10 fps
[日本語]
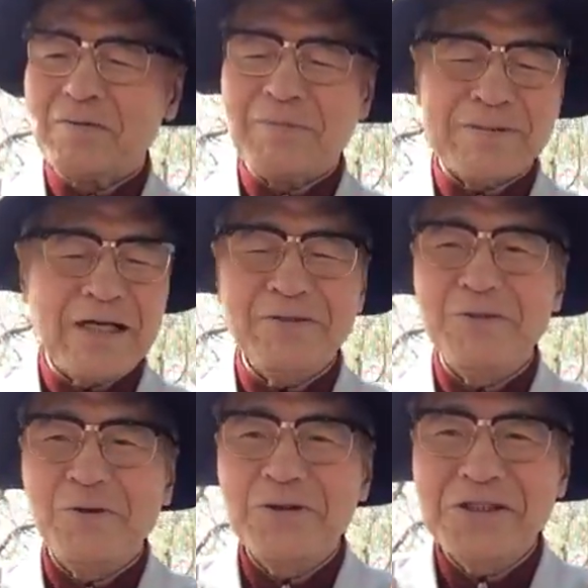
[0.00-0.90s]
まあ、左
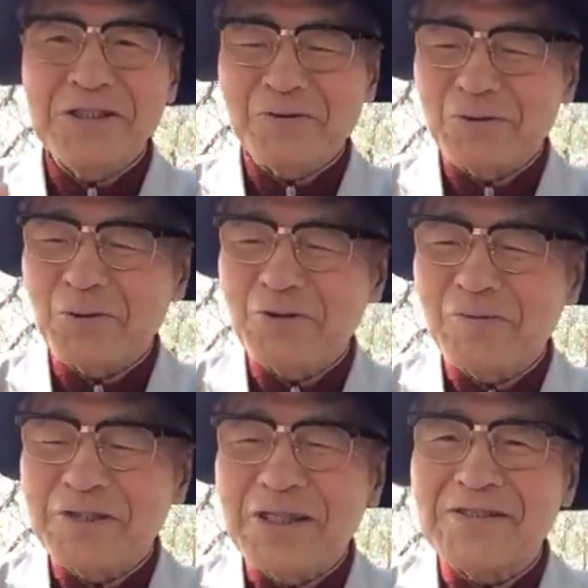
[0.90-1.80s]
右同時にこう取っ
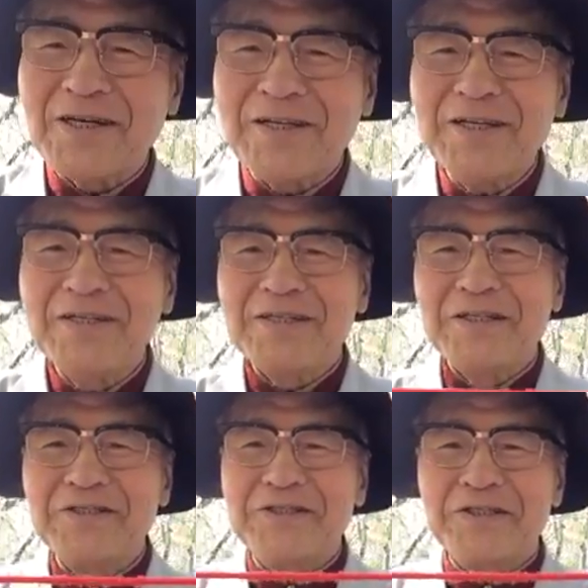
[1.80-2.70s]
てもいいですがね
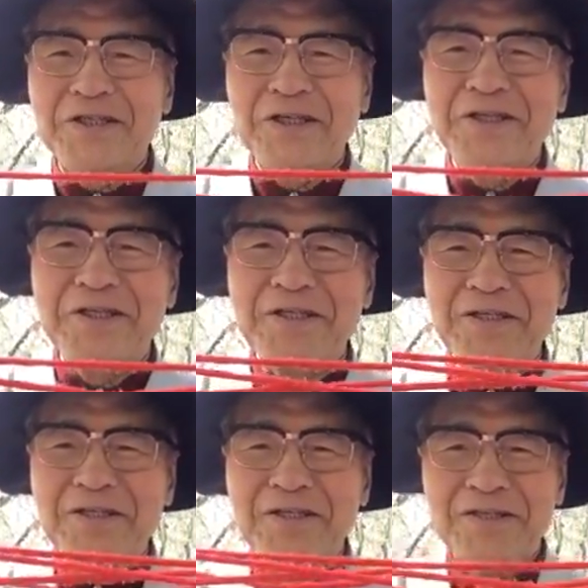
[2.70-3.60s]
12
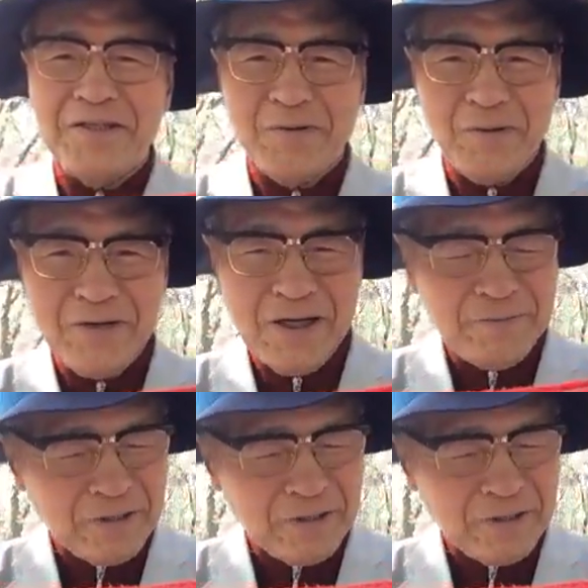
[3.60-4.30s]
で親